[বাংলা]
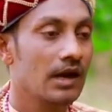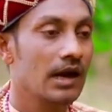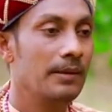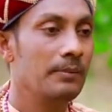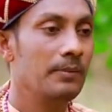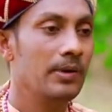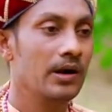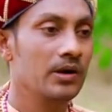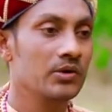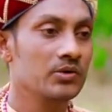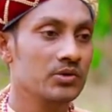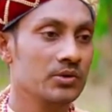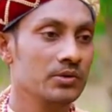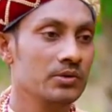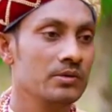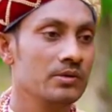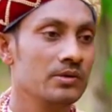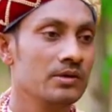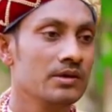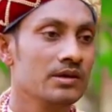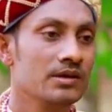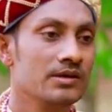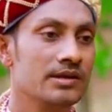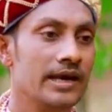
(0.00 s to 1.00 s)
আব্বা হুজুর
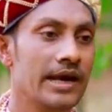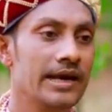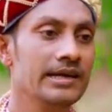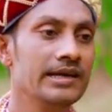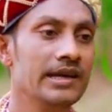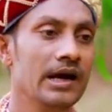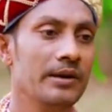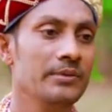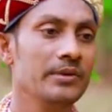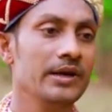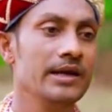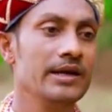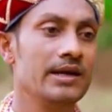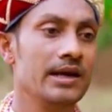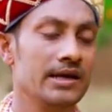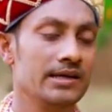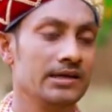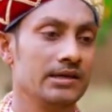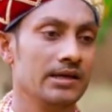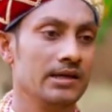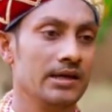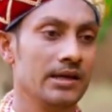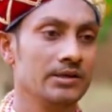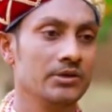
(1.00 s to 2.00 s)
চাই না আমি
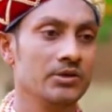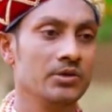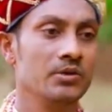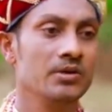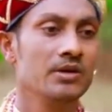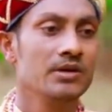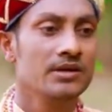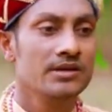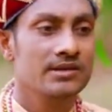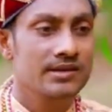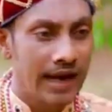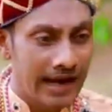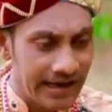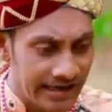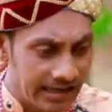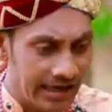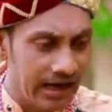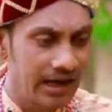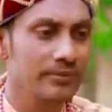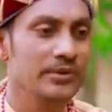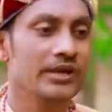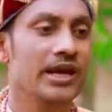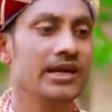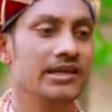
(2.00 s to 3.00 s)
রাজার রাজ্য চাই না
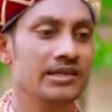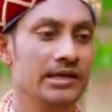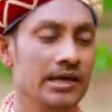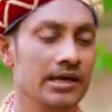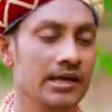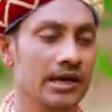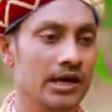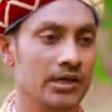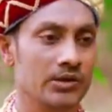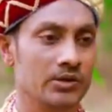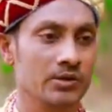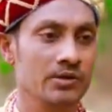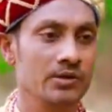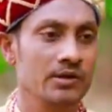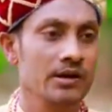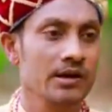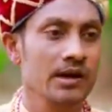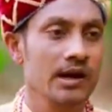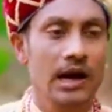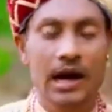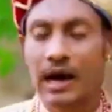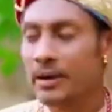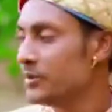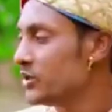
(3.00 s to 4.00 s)
আমি এই সিংহাসন
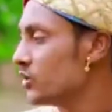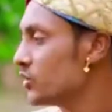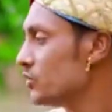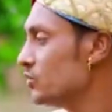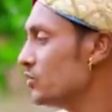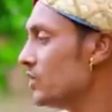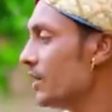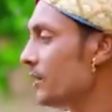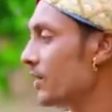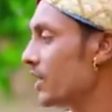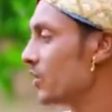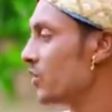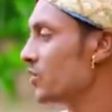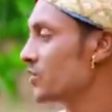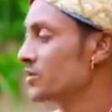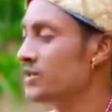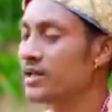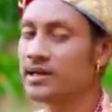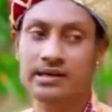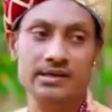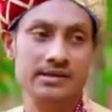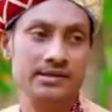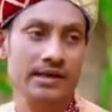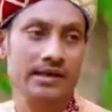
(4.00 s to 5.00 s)
আমি শুধু আমার
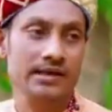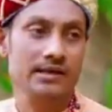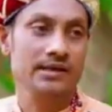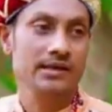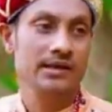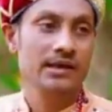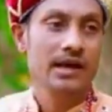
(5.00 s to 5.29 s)
হোসনাকে চাই